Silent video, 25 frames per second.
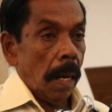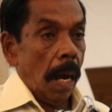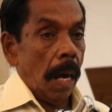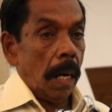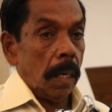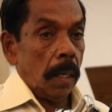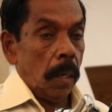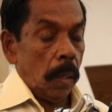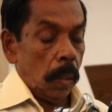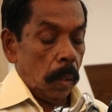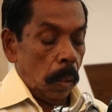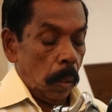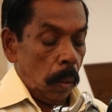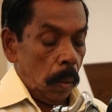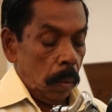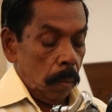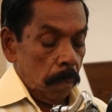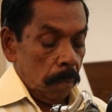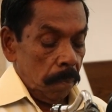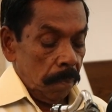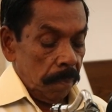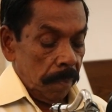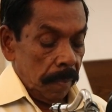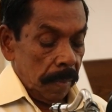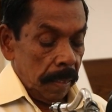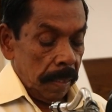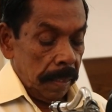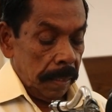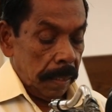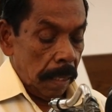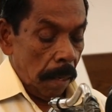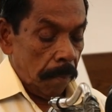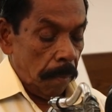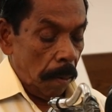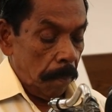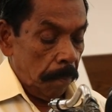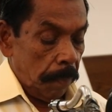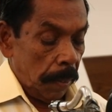நாங்களோ
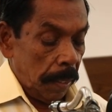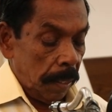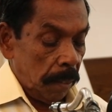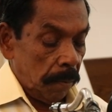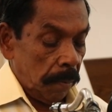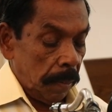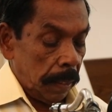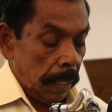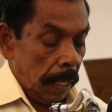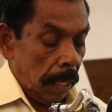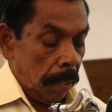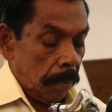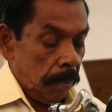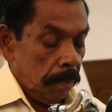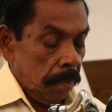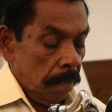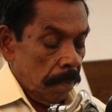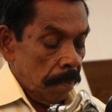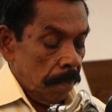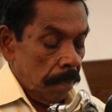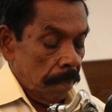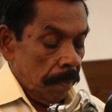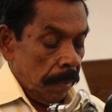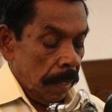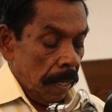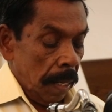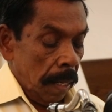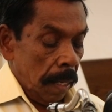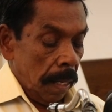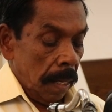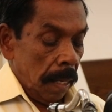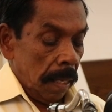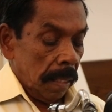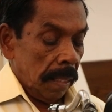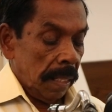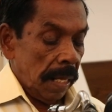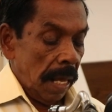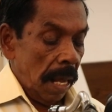ஜபம் பண்ணுவதிலும்
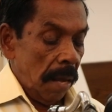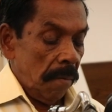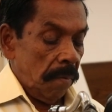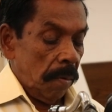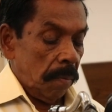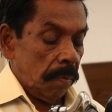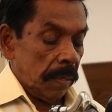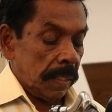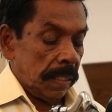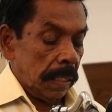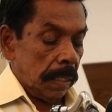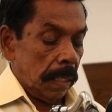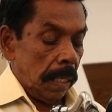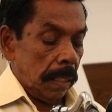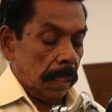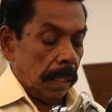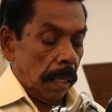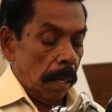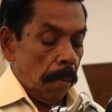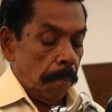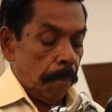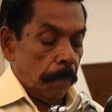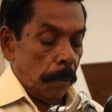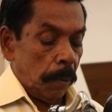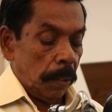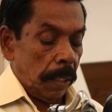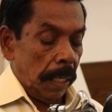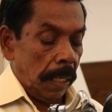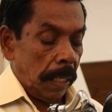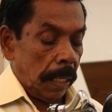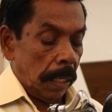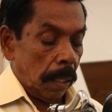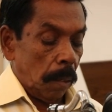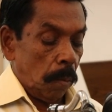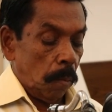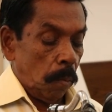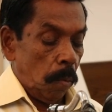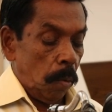தேவ வசனத்தை
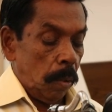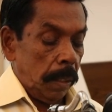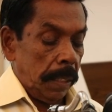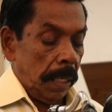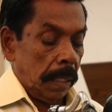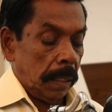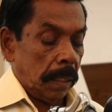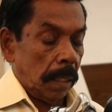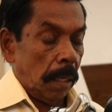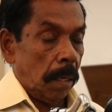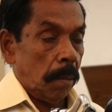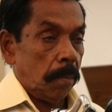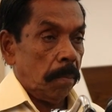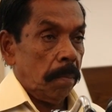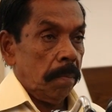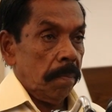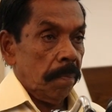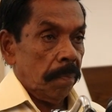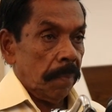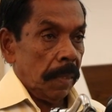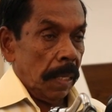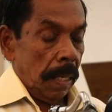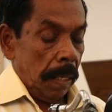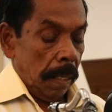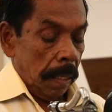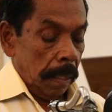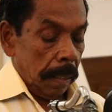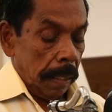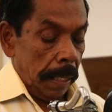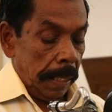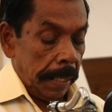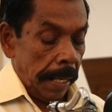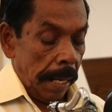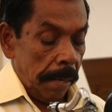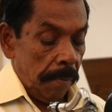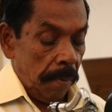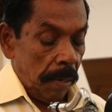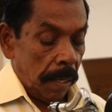போதிக்கிற ஊழியத்திலும்
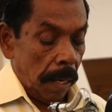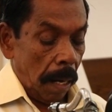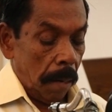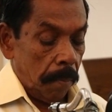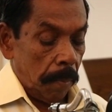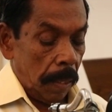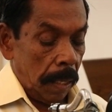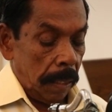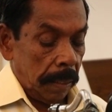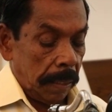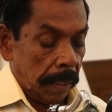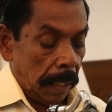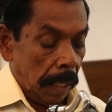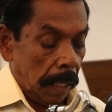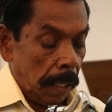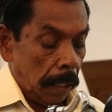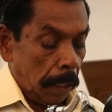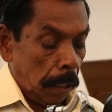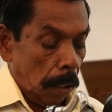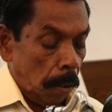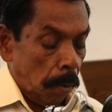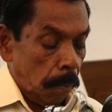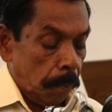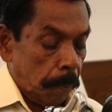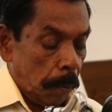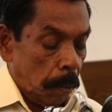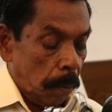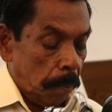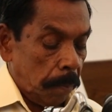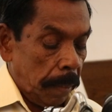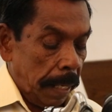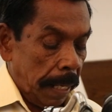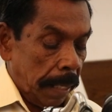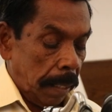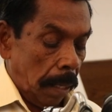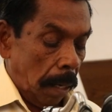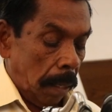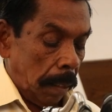இடைவிடாமல் தரித்திருப்போம்
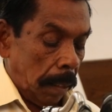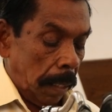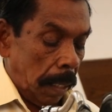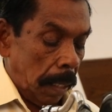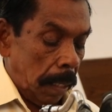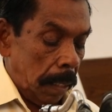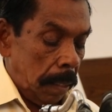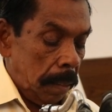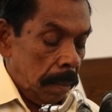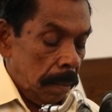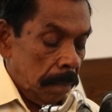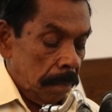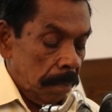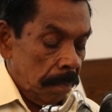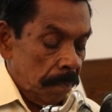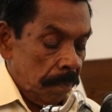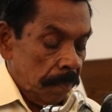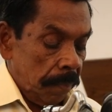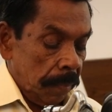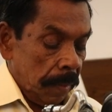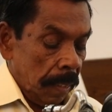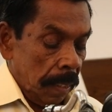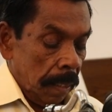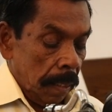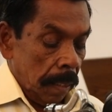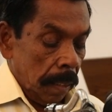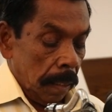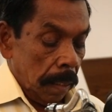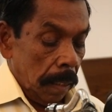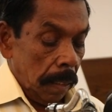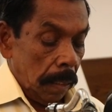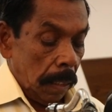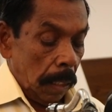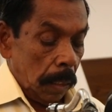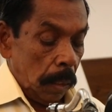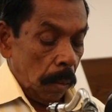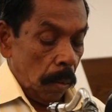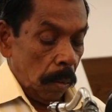என்றார்கள்
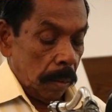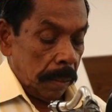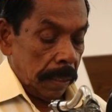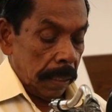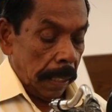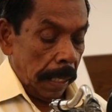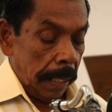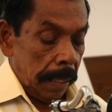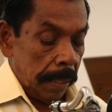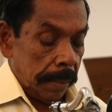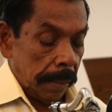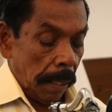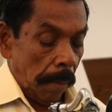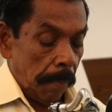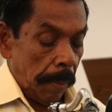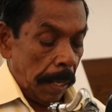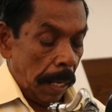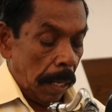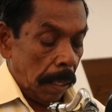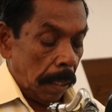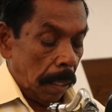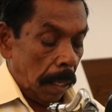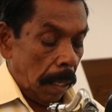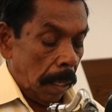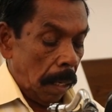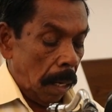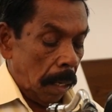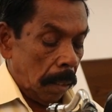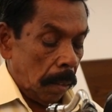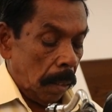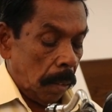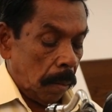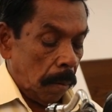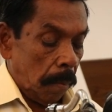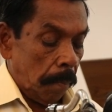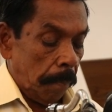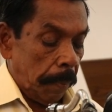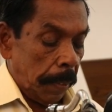இந்த யோசனை சபையார்
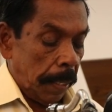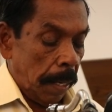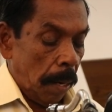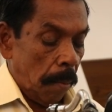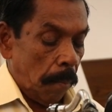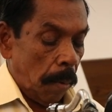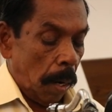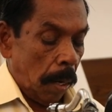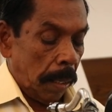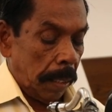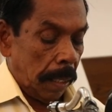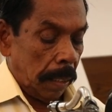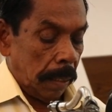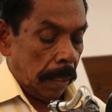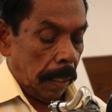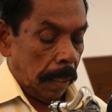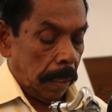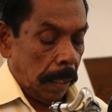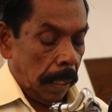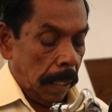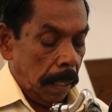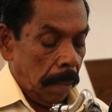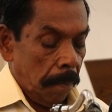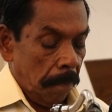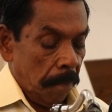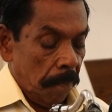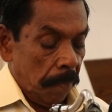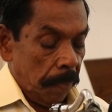எல்லாருக்கும் பிரியமாயிருந்தது